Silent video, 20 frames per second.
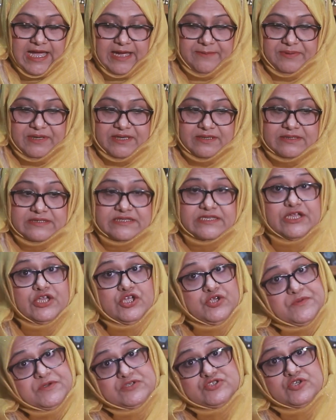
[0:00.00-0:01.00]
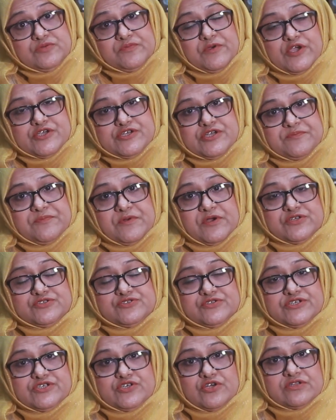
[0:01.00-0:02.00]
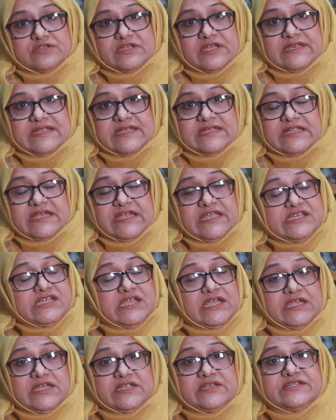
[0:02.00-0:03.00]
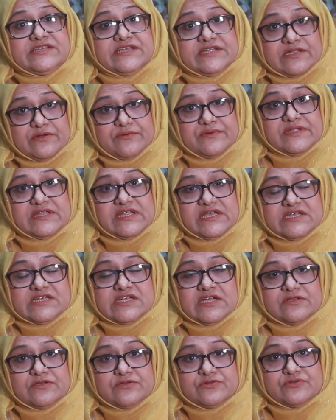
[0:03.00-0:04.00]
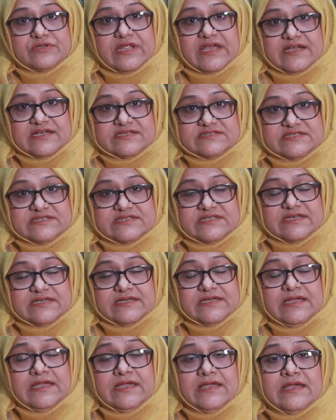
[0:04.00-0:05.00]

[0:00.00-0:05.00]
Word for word: আবার তিরিশ বছর বয়সের পরে যদি সন্তান নিয়ে থাকে সেক্ষেত্রে যেটা হয়ে থাকে সাধারণত দেখা যেয়ে থাকে